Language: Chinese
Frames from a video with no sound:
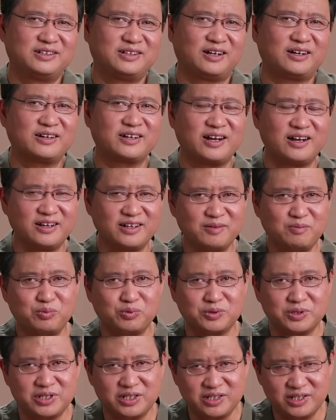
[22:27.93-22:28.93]
而刚跟
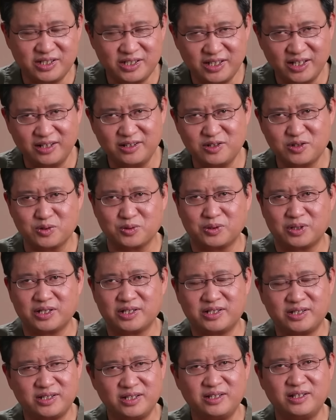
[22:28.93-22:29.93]
普京签署
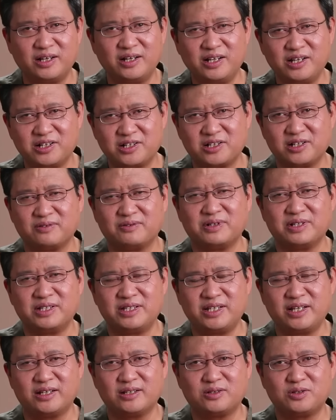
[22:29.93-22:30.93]
了新的历史
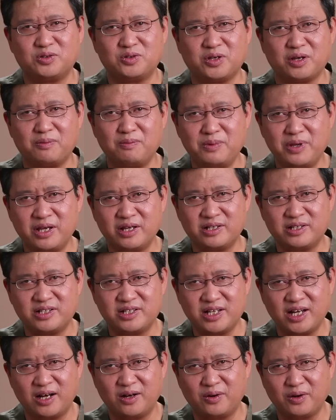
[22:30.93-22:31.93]
文件《全面
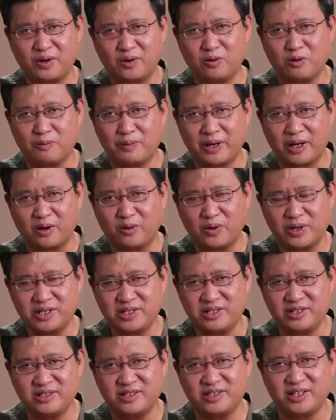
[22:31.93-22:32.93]
战略伙伴
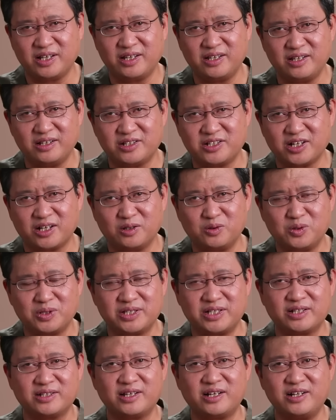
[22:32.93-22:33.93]
关系协议》，承诺
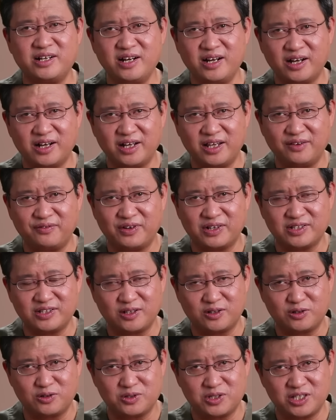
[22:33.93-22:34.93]
将在任何一方
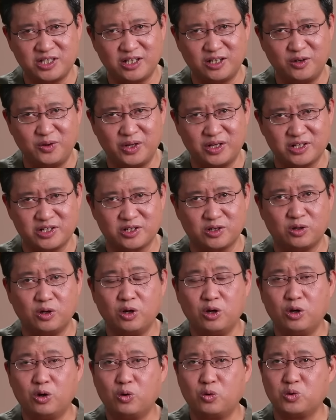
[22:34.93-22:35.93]
遭受侵略的时候
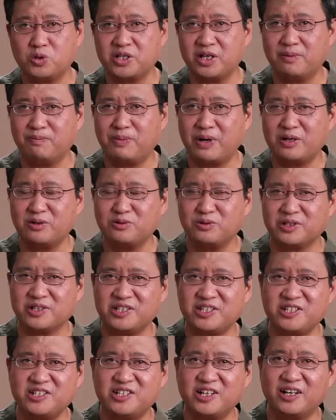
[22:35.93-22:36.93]
互相帮助的
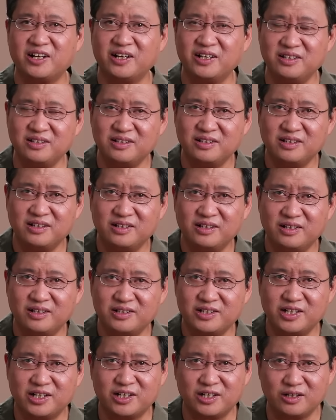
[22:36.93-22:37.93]
金正恩，
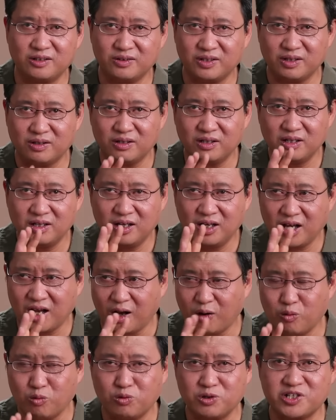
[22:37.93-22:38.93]
这时候呢
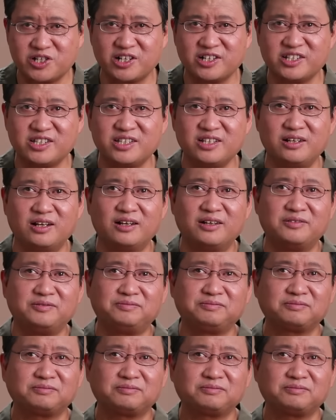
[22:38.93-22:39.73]
毫无声息了，